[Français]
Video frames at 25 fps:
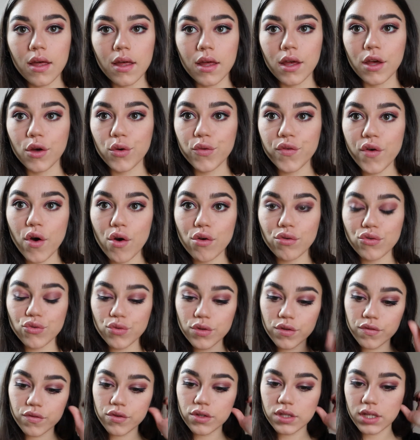Et on va
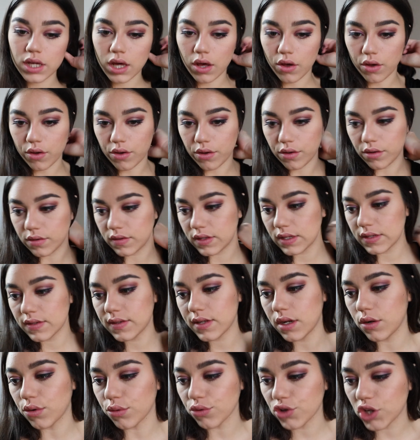ensuite venir euh,
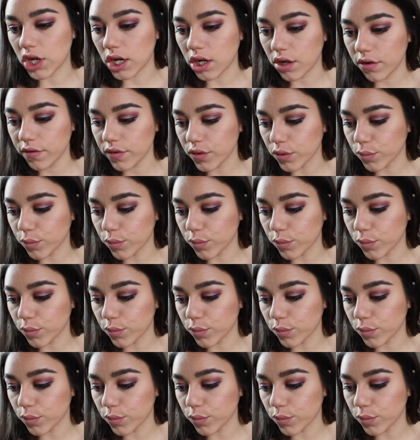tester le rouge à lèvres.